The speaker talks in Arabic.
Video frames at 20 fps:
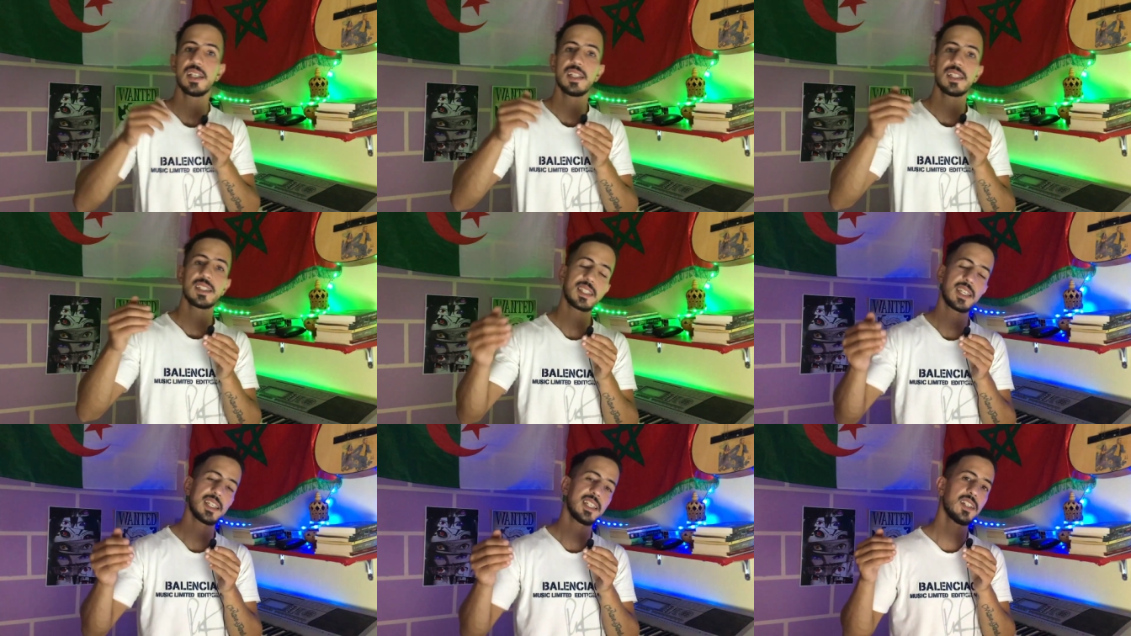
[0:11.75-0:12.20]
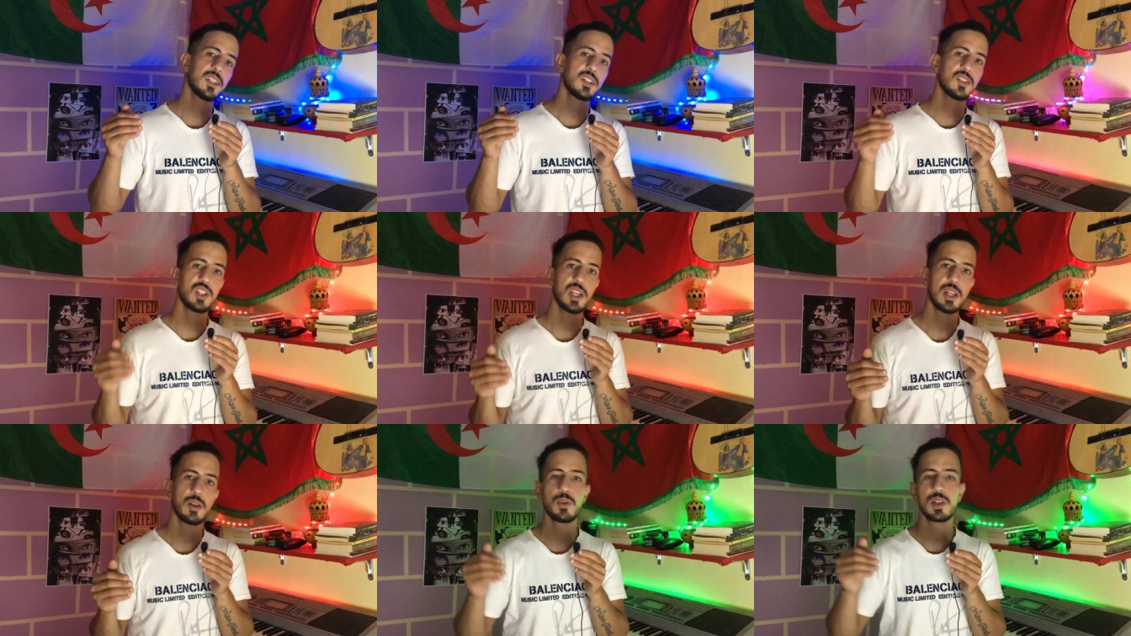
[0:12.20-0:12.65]
صاي
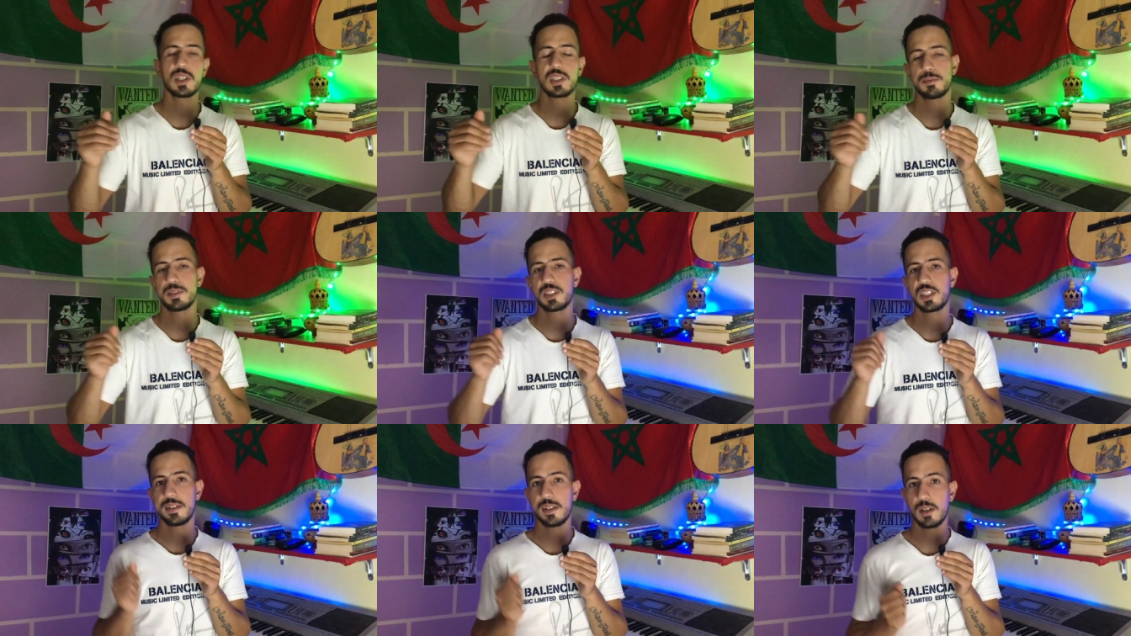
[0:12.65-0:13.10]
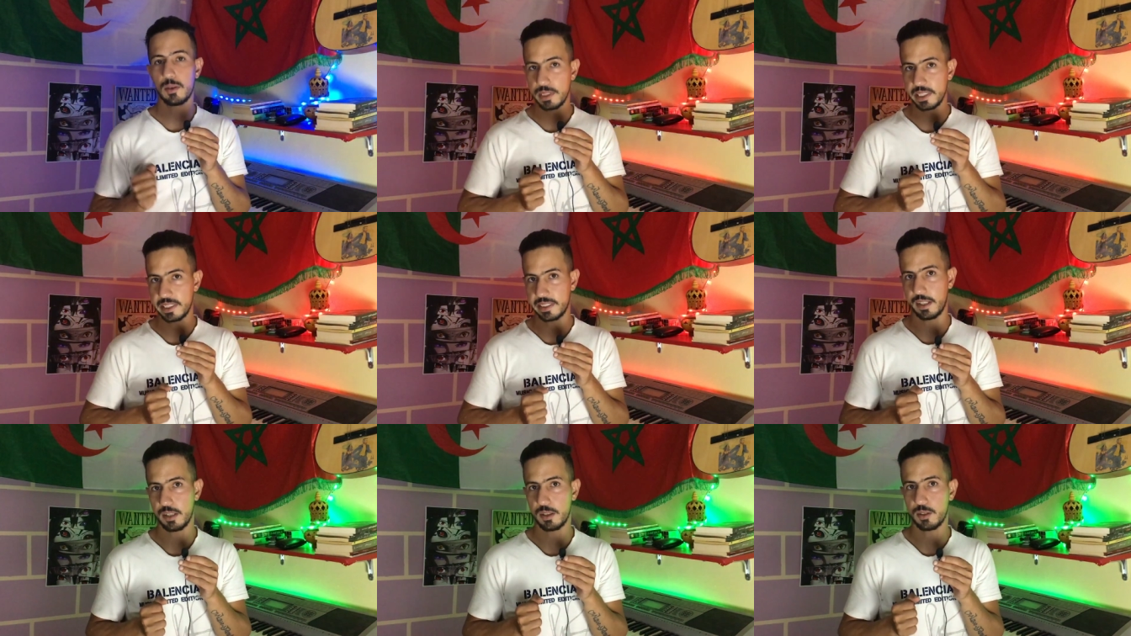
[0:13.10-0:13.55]
جا الوقت باش انهم
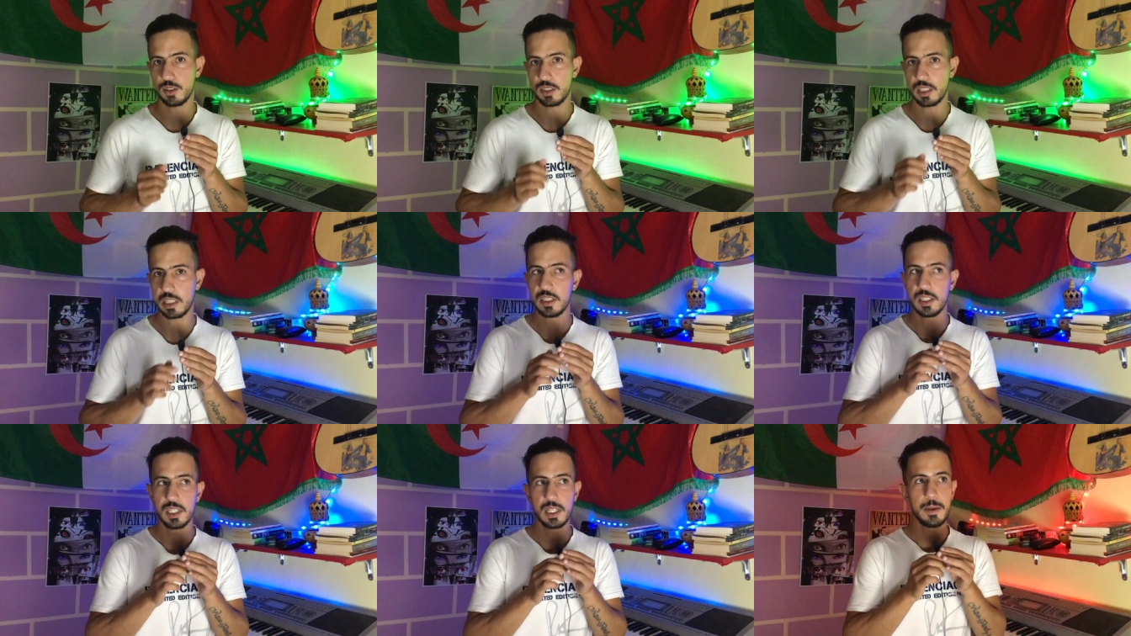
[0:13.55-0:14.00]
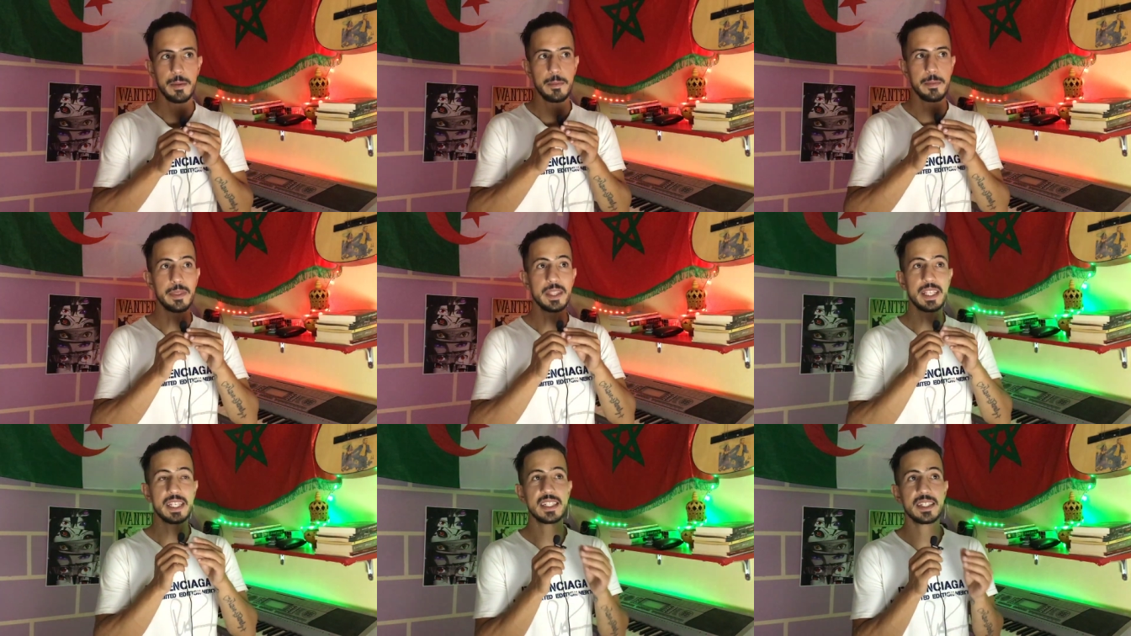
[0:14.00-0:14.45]
يطلقونا
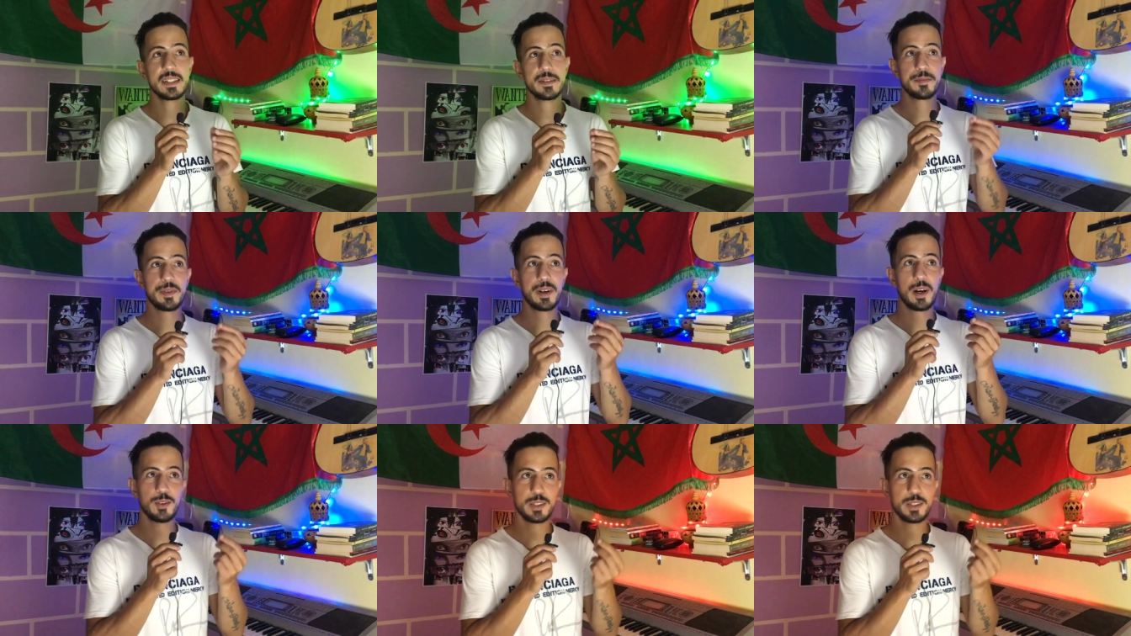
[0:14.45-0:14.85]
منين بغاو